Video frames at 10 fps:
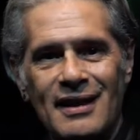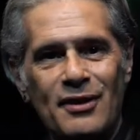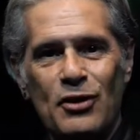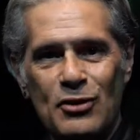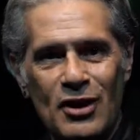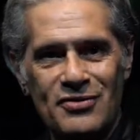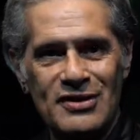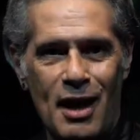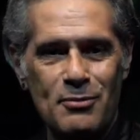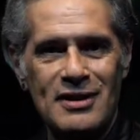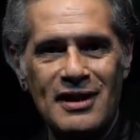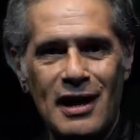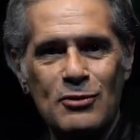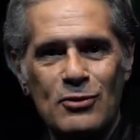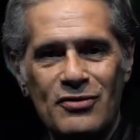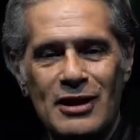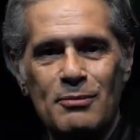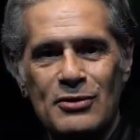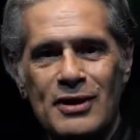E foi o que nós fizemos. Ligamos, convidamos